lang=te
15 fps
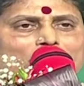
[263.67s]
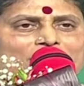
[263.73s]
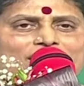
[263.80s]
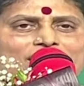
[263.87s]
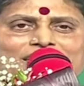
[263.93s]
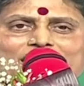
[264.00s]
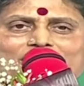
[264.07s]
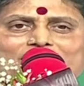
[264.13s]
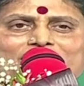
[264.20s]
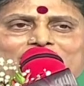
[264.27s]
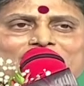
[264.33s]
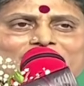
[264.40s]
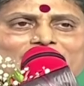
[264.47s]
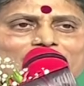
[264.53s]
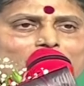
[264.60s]
మరి
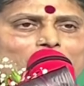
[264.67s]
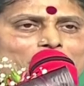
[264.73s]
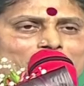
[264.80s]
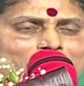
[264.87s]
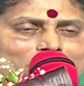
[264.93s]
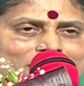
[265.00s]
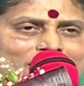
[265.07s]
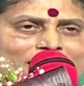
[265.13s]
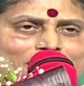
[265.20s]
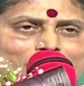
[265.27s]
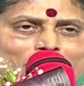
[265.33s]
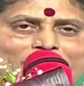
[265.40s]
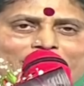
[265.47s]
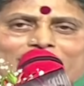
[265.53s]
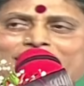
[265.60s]
అదేవిధంగా మరి
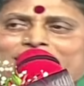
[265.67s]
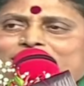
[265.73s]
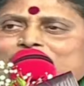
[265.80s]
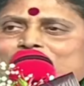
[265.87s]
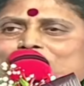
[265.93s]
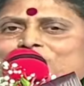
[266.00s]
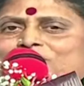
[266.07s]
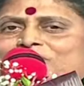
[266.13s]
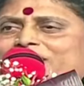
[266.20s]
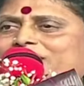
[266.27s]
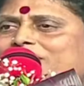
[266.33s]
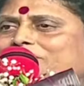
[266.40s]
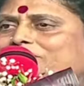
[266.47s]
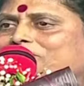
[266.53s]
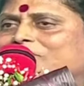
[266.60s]
బై ఎలక్షన్స్ వస్తే
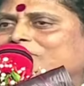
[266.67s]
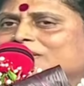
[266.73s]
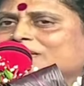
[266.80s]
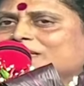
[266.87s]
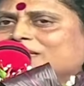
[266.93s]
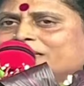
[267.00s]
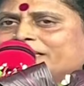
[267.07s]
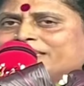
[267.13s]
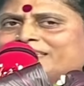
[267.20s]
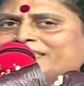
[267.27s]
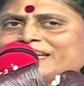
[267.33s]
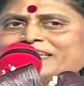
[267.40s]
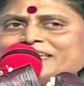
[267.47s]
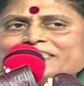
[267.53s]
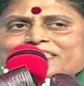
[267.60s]

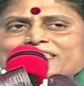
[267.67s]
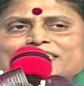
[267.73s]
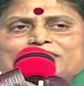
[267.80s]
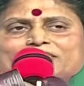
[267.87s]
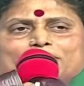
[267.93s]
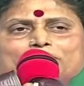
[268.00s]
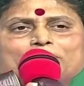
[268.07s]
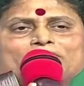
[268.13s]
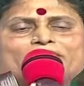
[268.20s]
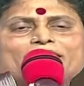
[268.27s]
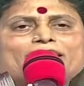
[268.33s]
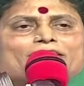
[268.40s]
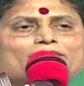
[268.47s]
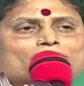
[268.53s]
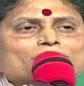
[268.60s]
ఇంట్రాగేషన్ అని చెప్పి
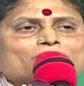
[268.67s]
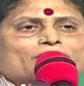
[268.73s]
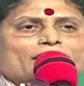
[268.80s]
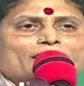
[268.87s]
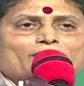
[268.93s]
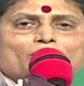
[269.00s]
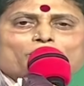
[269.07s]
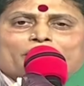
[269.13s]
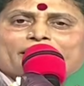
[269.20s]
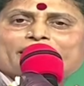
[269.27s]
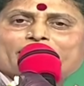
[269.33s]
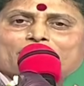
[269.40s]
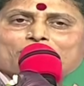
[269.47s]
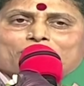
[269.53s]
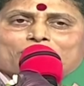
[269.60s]
జైలు జైల్లో
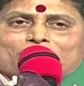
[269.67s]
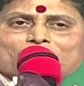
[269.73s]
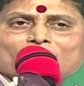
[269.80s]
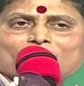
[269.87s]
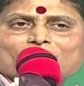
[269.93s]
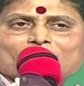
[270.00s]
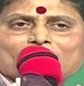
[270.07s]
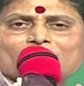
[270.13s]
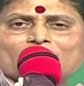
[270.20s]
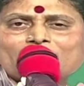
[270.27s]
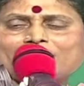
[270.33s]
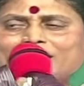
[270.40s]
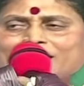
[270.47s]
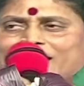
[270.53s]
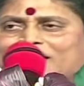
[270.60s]
పెట్టారు
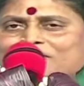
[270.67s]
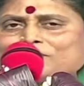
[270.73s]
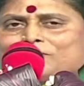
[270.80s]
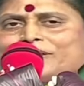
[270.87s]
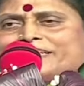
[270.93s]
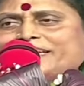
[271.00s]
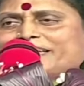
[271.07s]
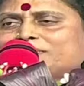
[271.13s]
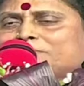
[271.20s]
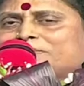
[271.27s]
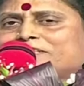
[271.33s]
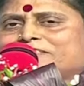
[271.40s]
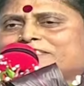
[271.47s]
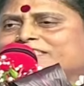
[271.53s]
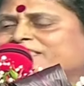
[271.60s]
ఆస్తులు
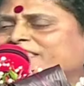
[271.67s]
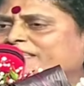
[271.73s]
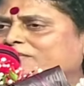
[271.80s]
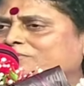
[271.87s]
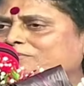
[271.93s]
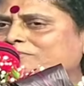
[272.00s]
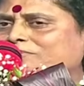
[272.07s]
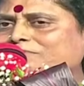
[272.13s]
అటాచ్మెంట్లు చేశారు